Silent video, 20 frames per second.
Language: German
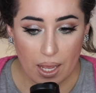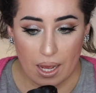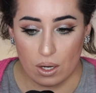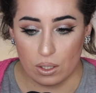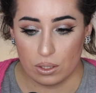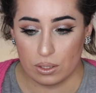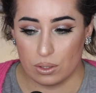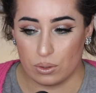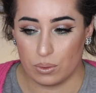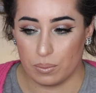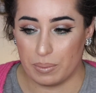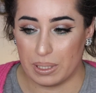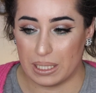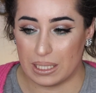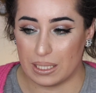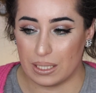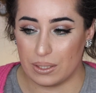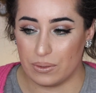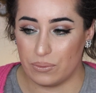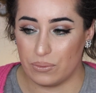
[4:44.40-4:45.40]
auch so ein
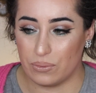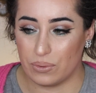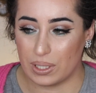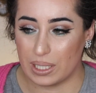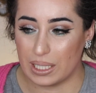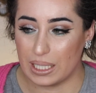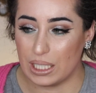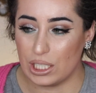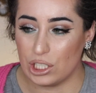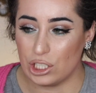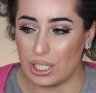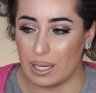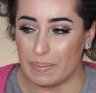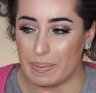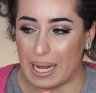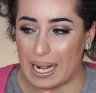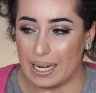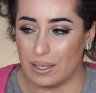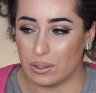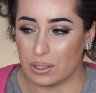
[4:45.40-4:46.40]
bisschen frisch,
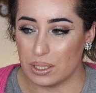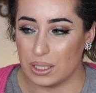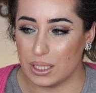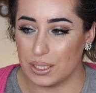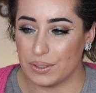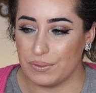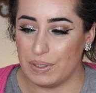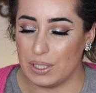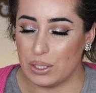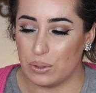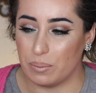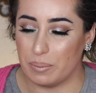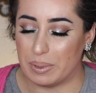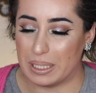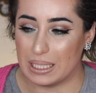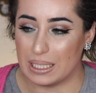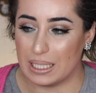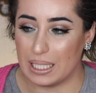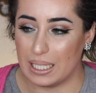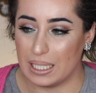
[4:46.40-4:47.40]
aber halt auch irgendwie so ein
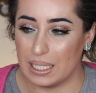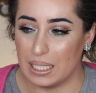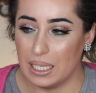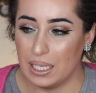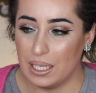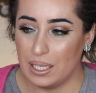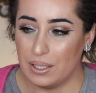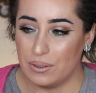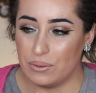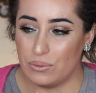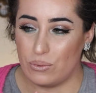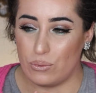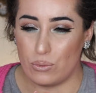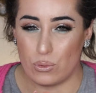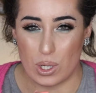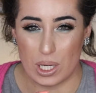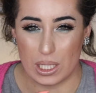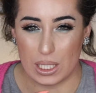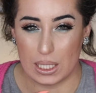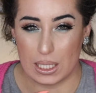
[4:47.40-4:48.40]
bisschen
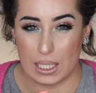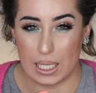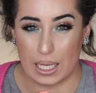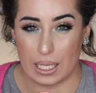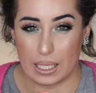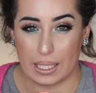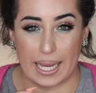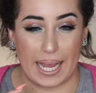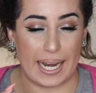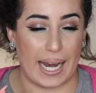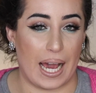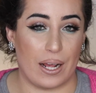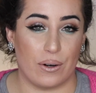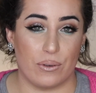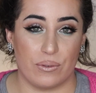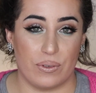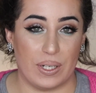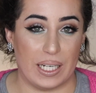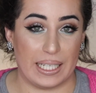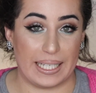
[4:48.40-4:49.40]
würzig, keine
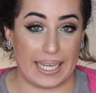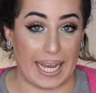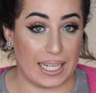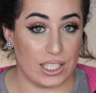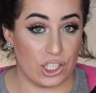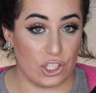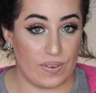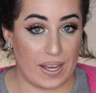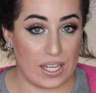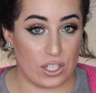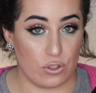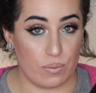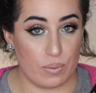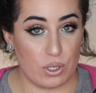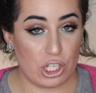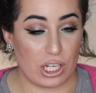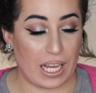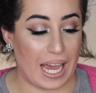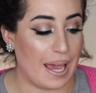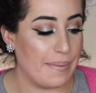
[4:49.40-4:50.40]
Ahnung, finde ich ganz schwer zu
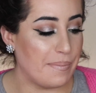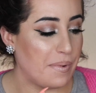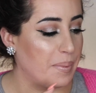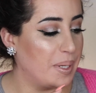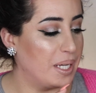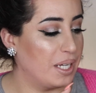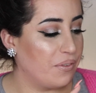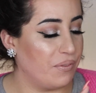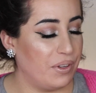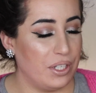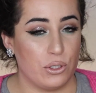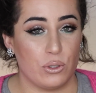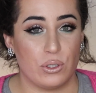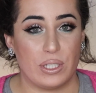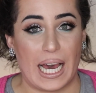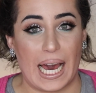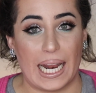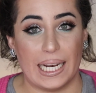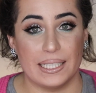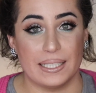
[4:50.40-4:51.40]
beschreiben, aber irgendwie
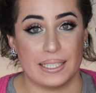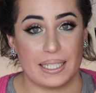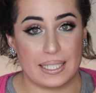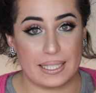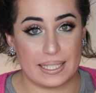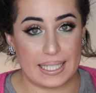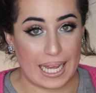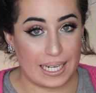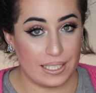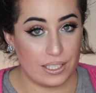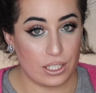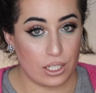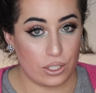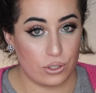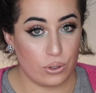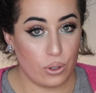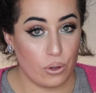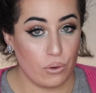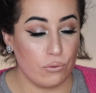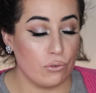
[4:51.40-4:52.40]
total interessanter
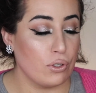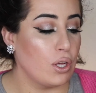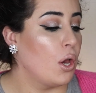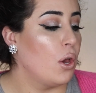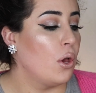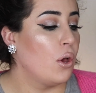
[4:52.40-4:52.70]
Duft.